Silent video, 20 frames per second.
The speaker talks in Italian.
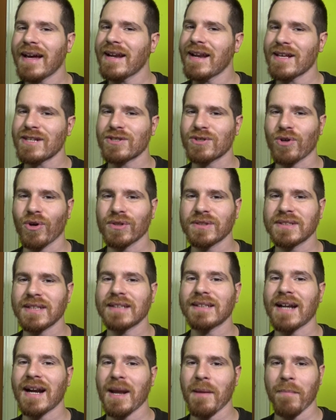e nascosta
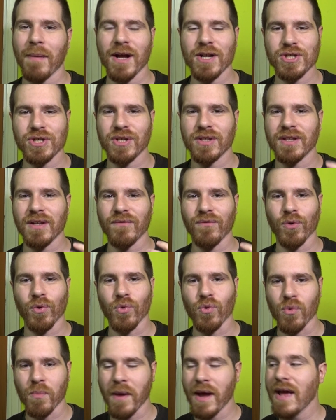tra le pagine del
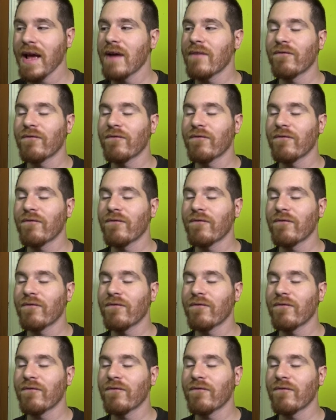volume.